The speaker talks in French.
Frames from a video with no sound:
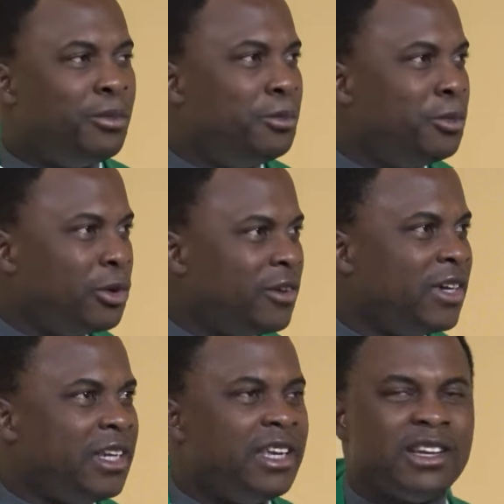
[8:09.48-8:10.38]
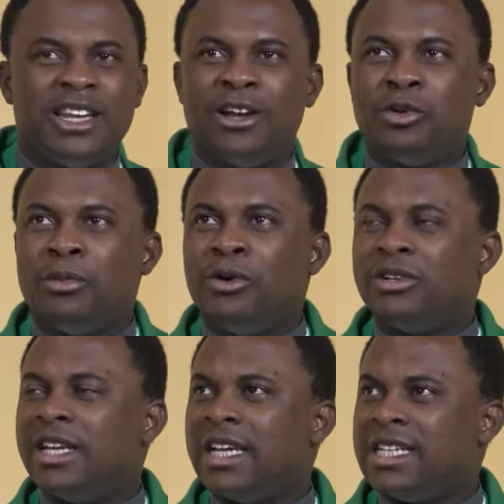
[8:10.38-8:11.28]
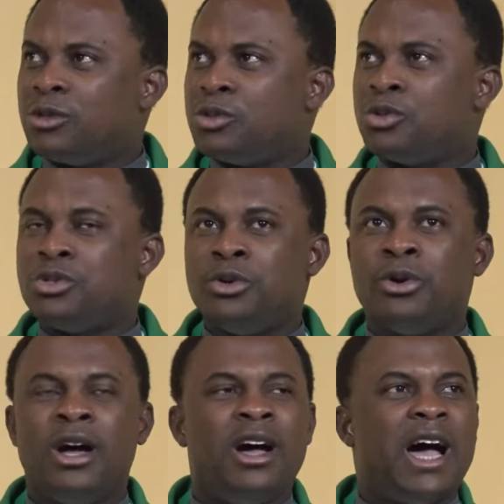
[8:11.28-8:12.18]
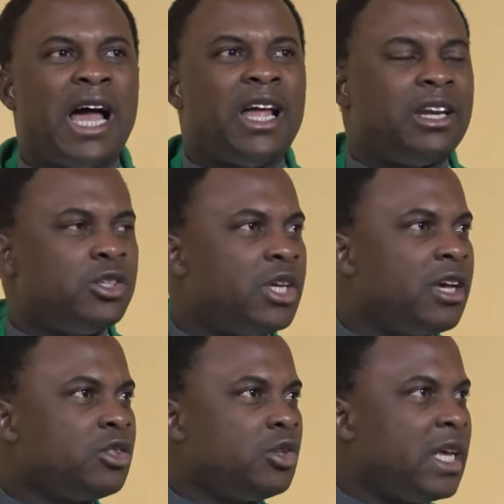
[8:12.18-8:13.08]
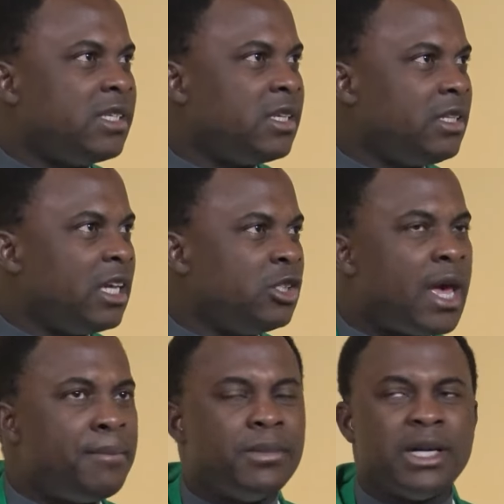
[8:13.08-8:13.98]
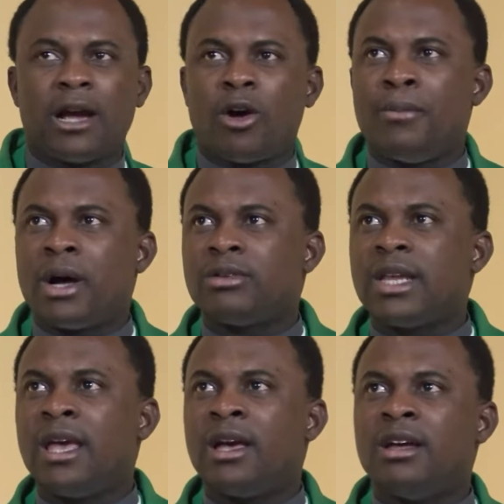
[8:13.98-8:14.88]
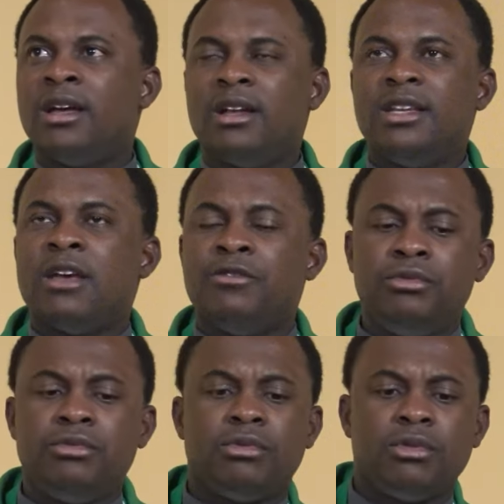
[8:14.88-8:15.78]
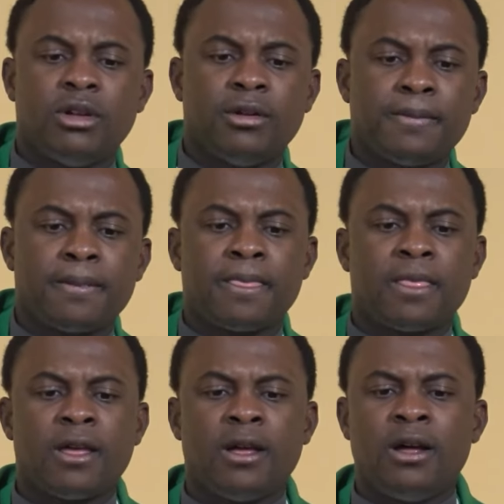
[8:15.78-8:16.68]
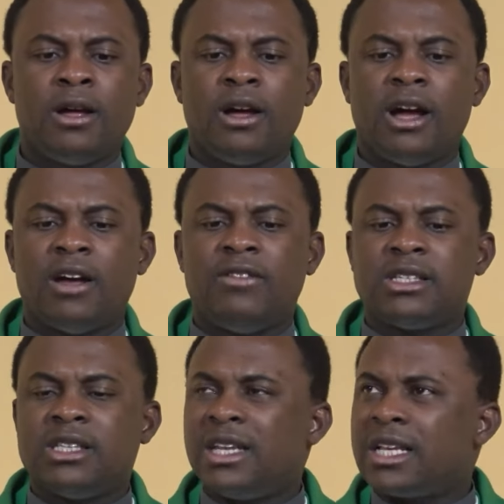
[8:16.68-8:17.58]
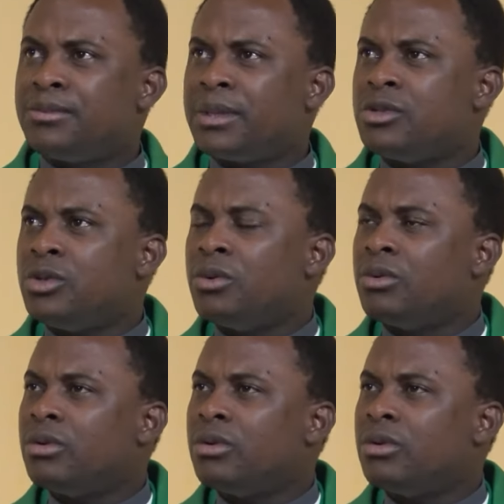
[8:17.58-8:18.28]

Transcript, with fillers: pour revenir dans le monde des réseaux sociaux, à la recherche des, des j'aime, des commentaires, des vues. Avec cette expression,